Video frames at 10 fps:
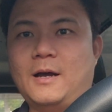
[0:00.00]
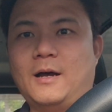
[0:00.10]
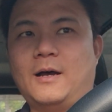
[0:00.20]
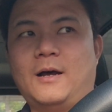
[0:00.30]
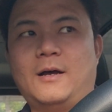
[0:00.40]

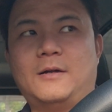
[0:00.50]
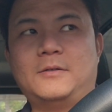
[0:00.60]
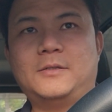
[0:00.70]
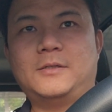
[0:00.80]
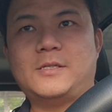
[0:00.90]
呃，
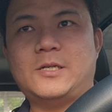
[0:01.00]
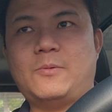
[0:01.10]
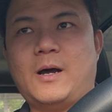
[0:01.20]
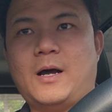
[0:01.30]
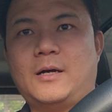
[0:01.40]
希
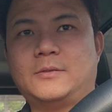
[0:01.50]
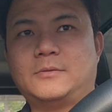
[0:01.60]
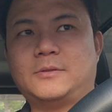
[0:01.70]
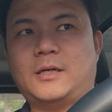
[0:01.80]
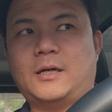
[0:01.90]
望
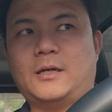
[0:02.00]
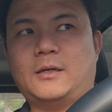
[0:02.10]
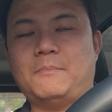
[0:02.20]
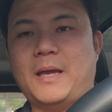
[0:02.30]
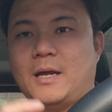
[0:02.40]

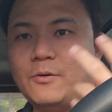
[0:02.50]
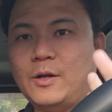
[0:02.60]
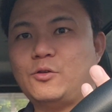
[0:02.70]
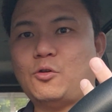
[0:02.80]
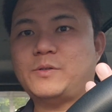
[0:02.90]
呃每个
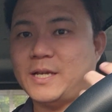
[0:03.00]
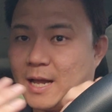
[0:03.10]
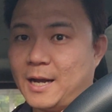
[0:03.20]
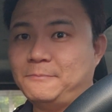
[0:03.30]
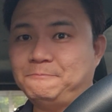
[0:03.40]
人都健
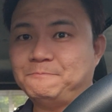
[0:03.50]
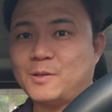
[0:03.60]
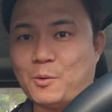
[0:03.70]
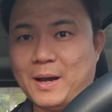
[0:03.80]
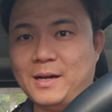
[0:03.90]
康
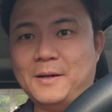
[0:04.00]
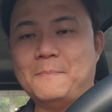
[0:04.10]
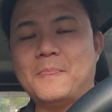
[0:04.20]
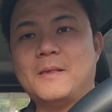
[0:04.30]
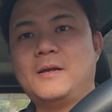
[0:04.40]
快乐，
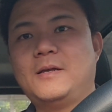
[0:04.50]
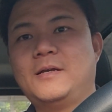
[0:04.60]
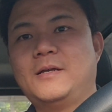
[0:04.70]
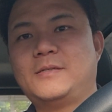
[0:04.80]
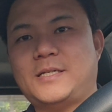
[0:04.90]

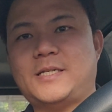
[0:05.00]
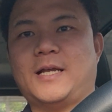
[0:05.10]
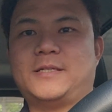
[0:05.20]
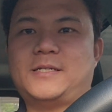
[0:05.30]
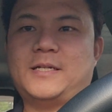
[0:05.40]
谢
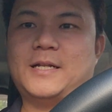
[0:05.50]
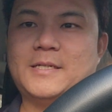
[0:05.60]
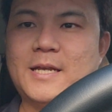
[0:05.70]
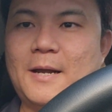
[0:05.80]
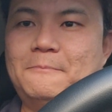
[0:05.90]
谢，谢谢大
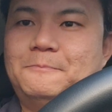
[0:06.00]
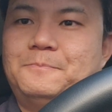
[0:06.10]
家。